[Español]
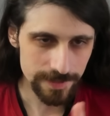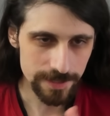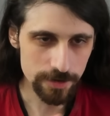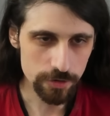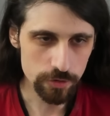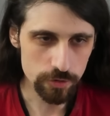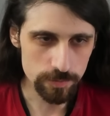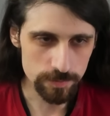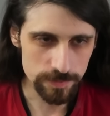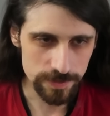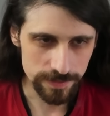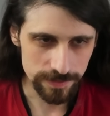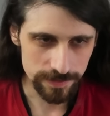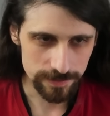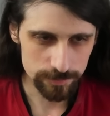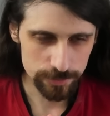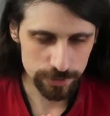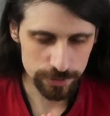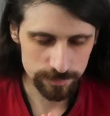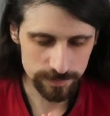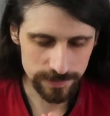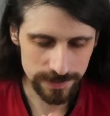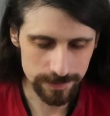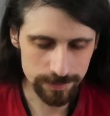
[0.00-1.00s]
¿Cómo
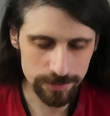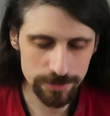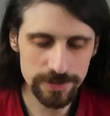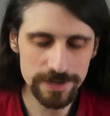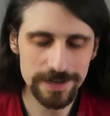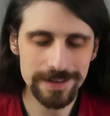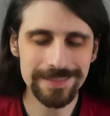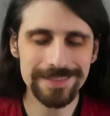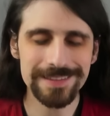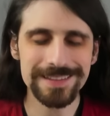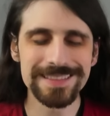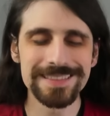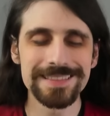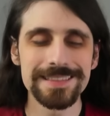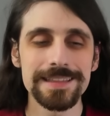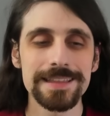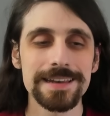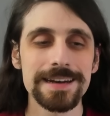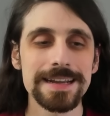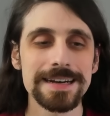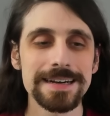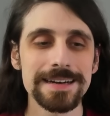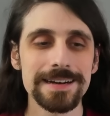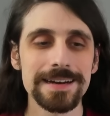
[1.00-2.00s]
hacemos para poder
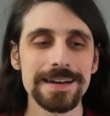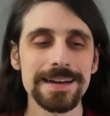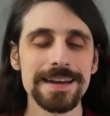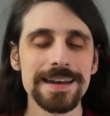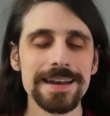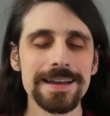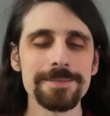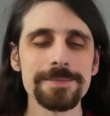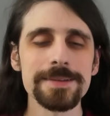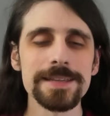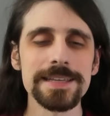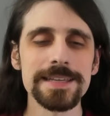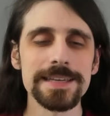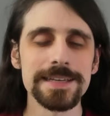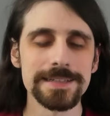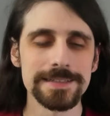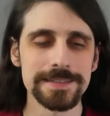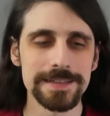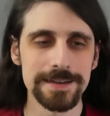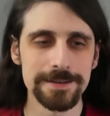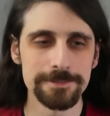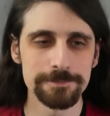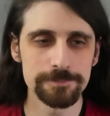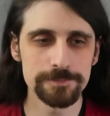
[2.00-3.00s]
centrar la
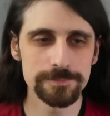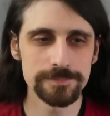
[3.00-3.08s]
viñeta?